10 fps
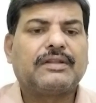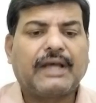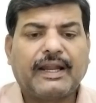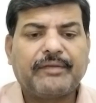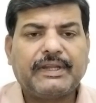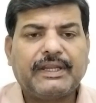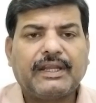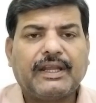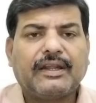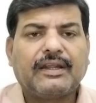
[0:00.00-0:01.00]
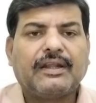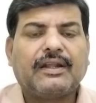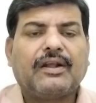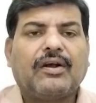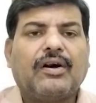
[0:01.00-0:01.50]
थाना भी नहीं है
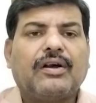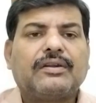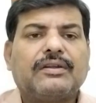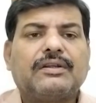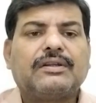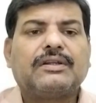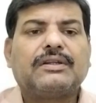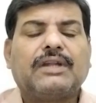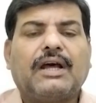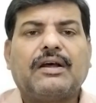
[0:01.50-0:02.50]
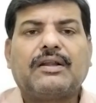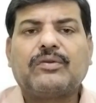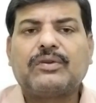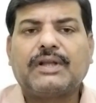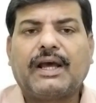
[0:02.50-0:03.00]
और ना
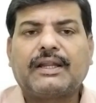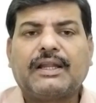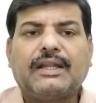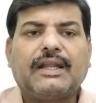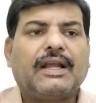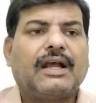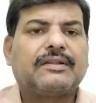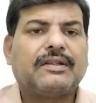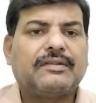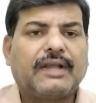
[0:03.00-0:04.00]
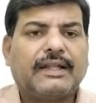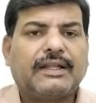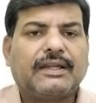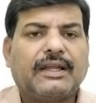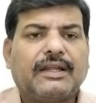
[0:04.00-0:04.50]
रोजगार के लिए यहाँ
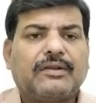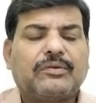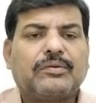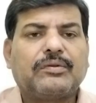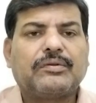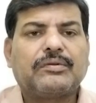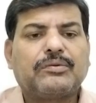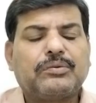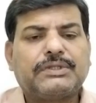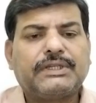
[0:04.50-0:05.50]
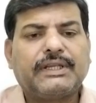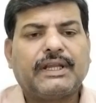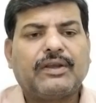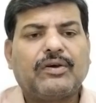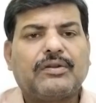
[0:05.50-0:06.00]
संसाधन है कुछ नहीं
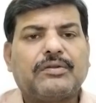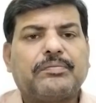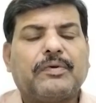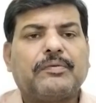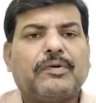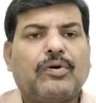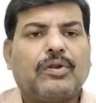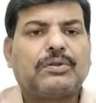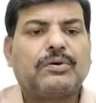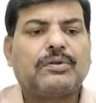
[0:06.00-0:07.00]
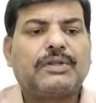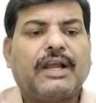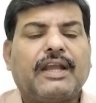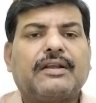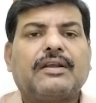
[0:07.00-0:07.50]
है और और तो और
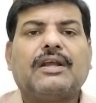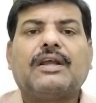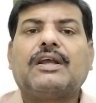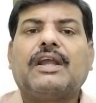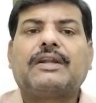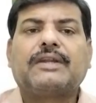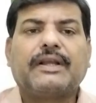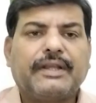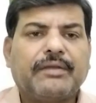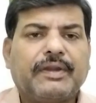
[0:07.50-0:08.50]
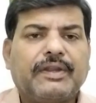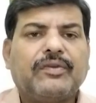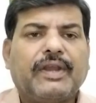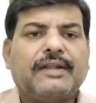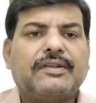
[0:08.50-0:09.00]
यहाँ एक एक टंकी बनी
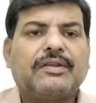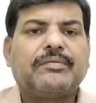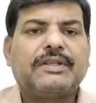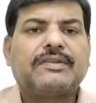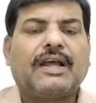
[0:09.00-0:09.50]
हुई है जिसे 20